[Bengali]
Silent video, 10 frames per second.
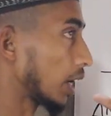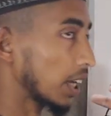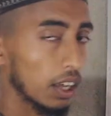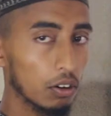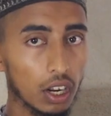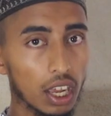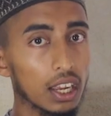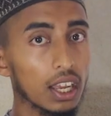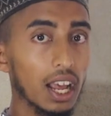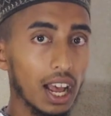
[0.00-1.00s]
করে কেননা
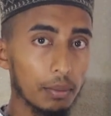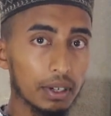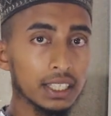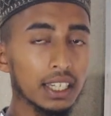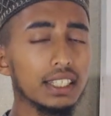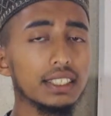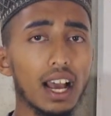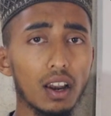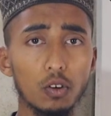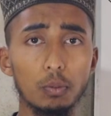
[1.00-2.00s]
আমরা জানি
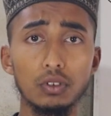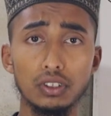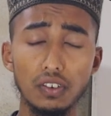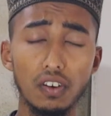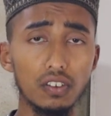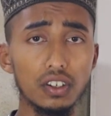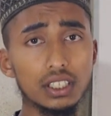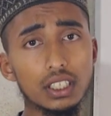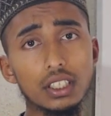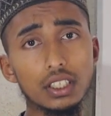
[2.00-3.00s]
যে আলোর
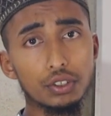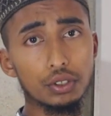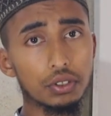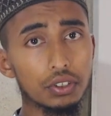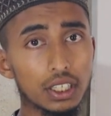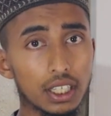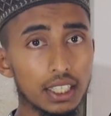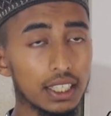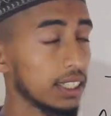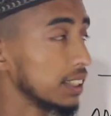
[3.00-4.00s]
প্রতিফলনের যে দ্বিতীয় সূত্র
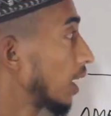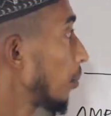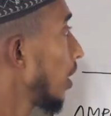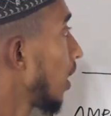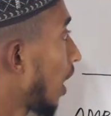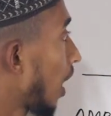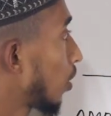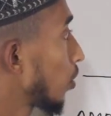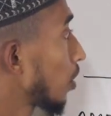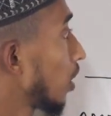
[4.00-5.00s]
সেখানে দেখেছিলাম
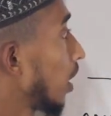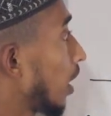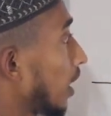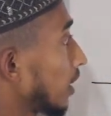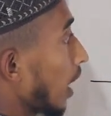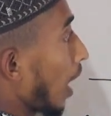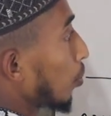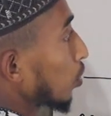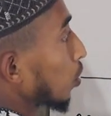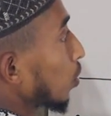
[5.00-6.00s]
আলোর যে
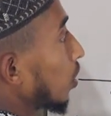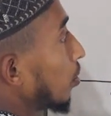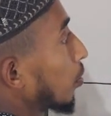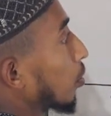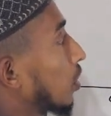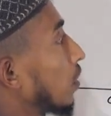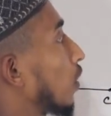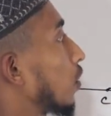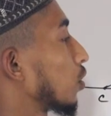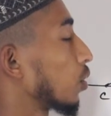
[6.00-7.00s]
আপতন কোণ এবং
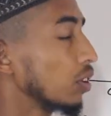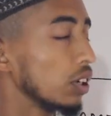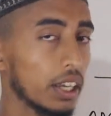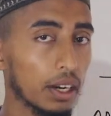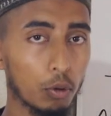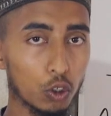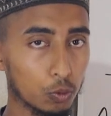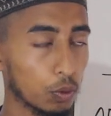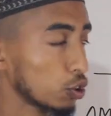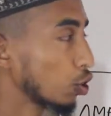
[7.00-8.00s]
প্রতিফলন কোণ এরা পরস্পর